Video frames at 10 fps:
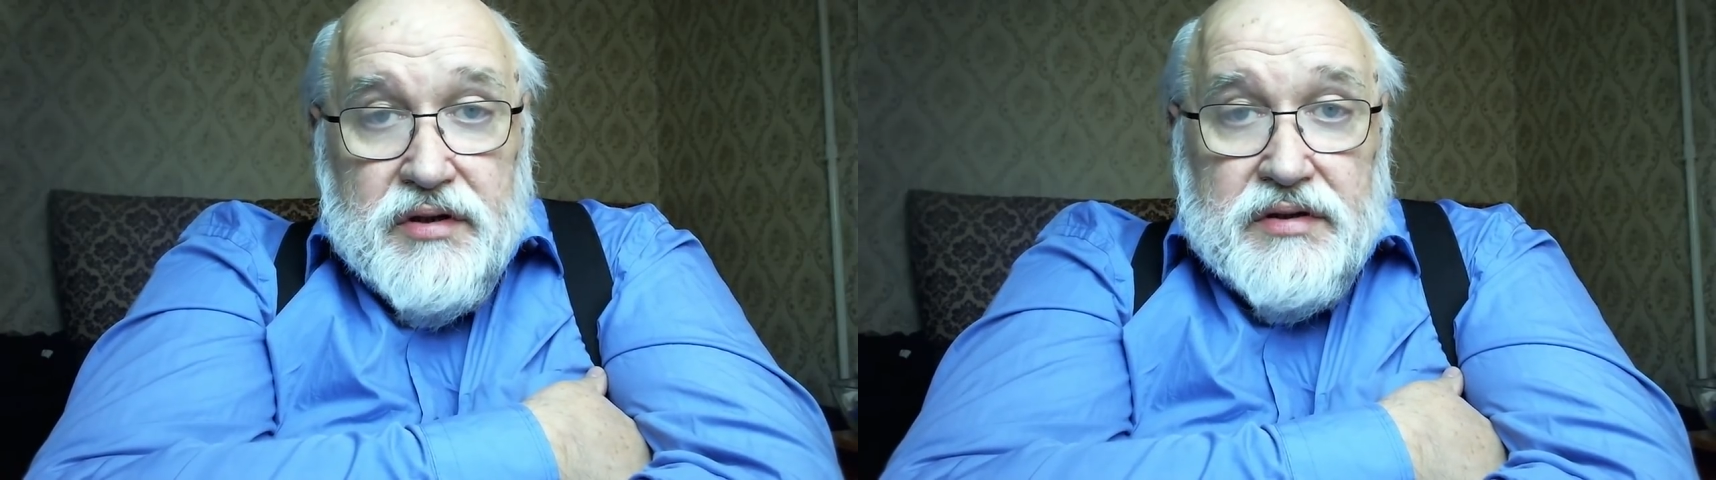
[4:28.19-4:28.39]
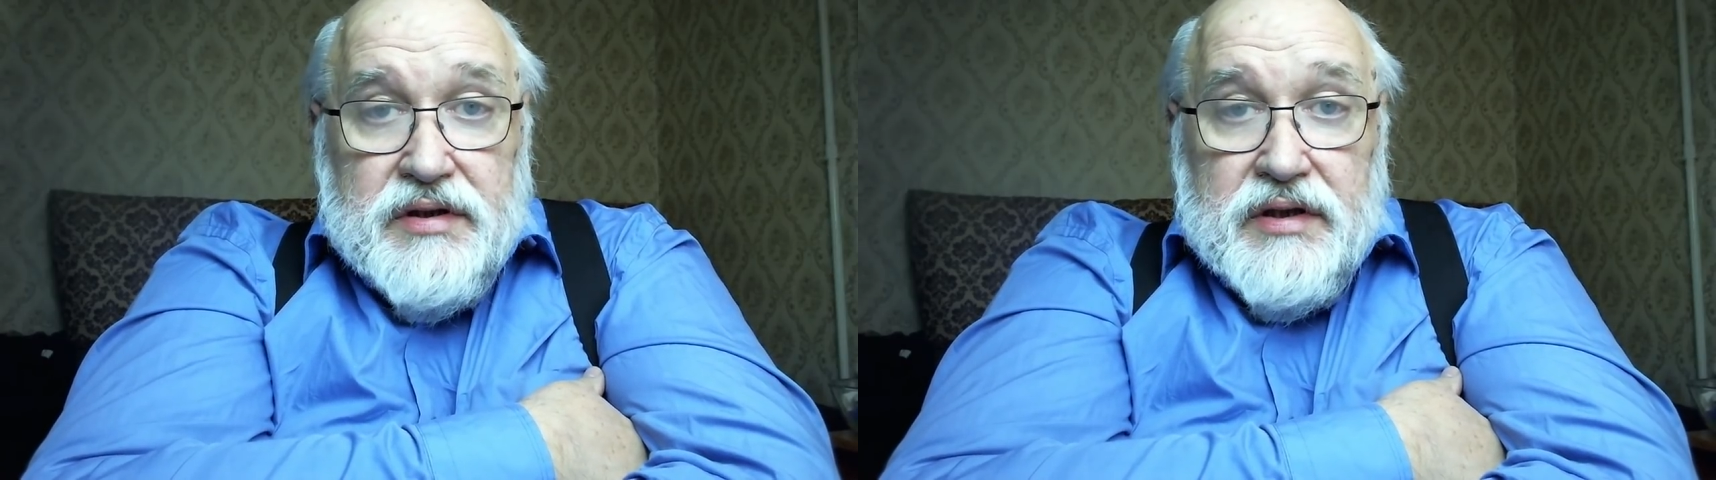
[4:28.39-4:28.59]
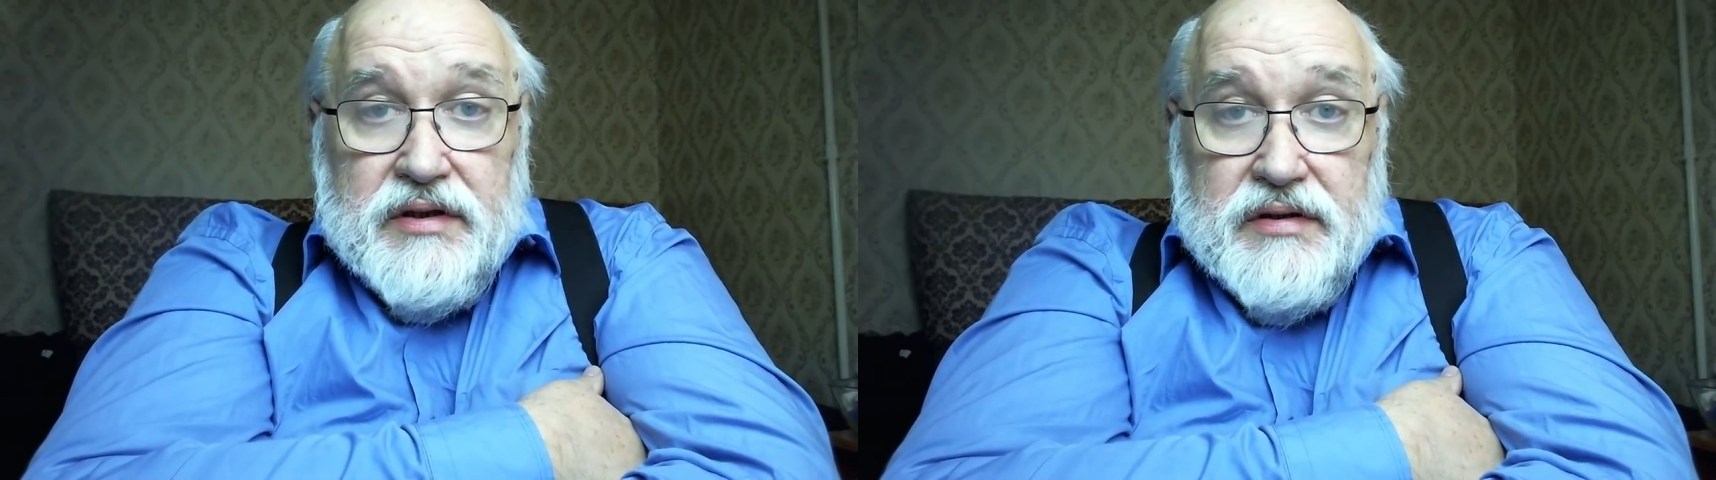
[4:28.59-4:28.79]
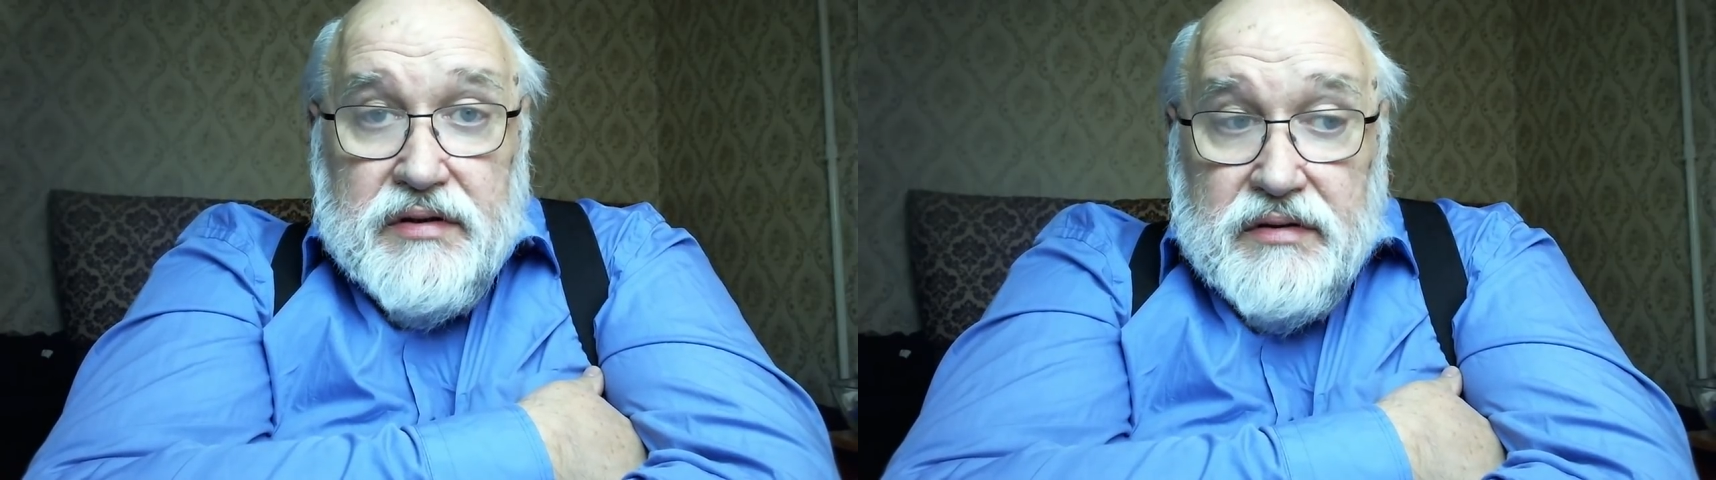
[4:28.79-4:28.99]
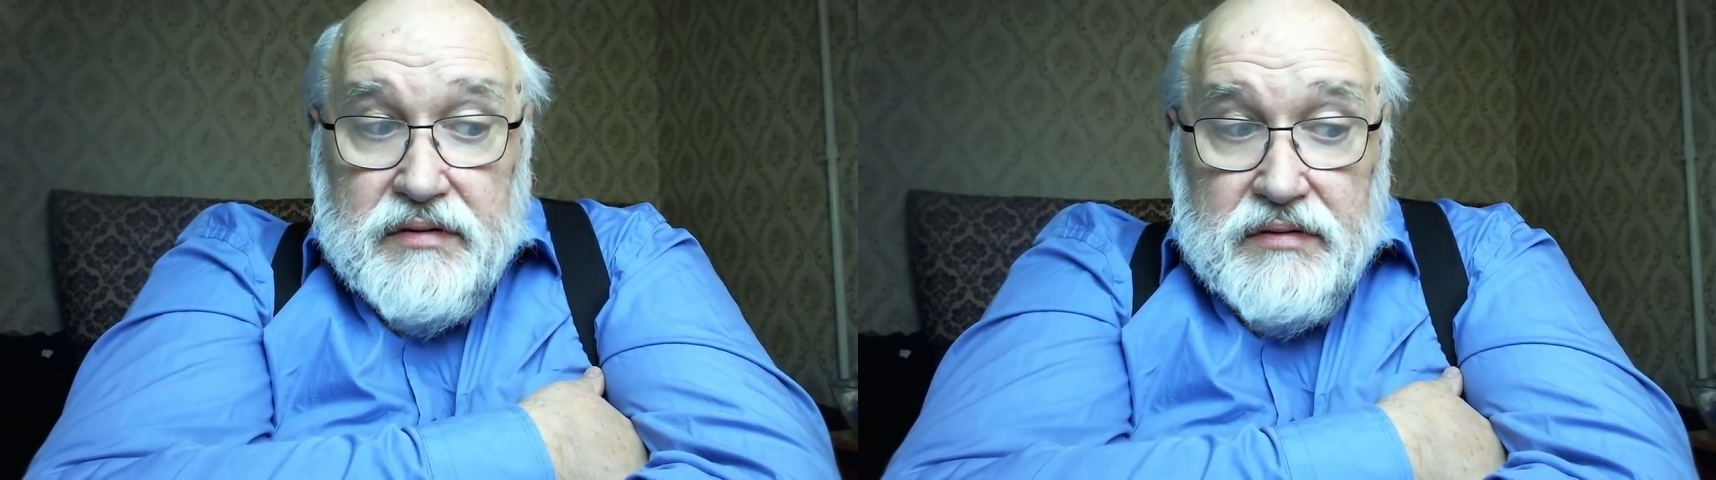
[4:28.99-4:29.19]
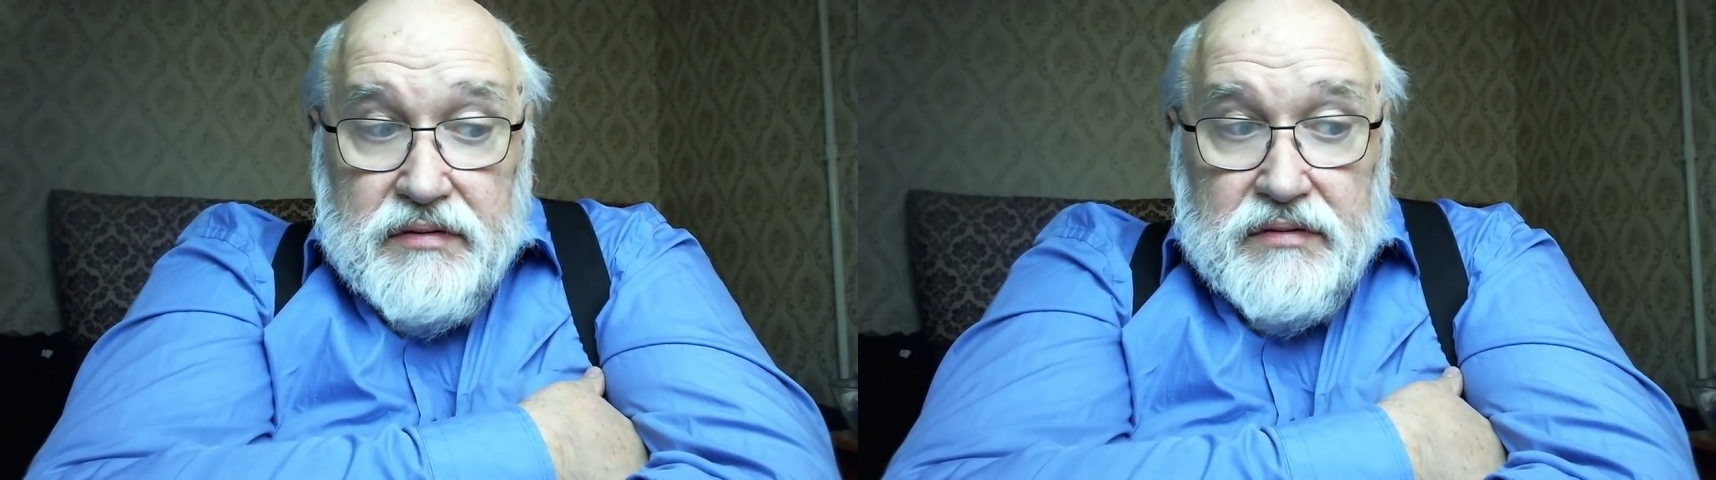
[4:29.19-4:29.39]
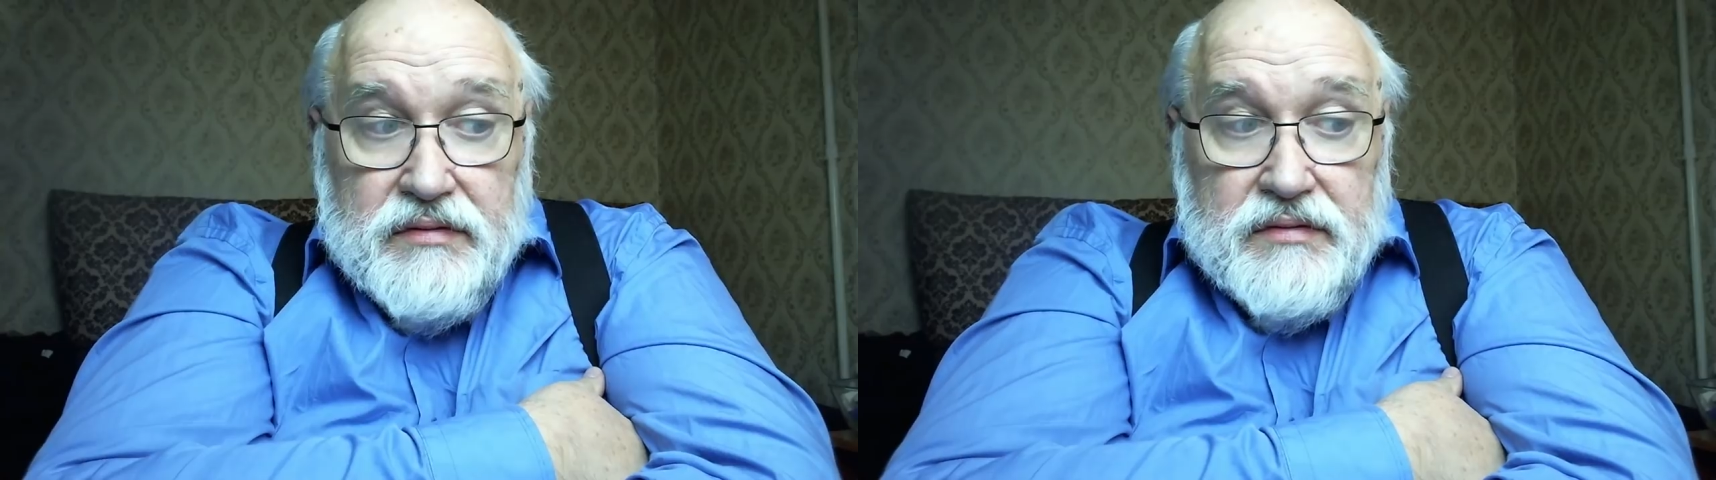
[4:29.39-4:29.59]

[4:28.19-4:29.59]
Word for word: так сказать, э,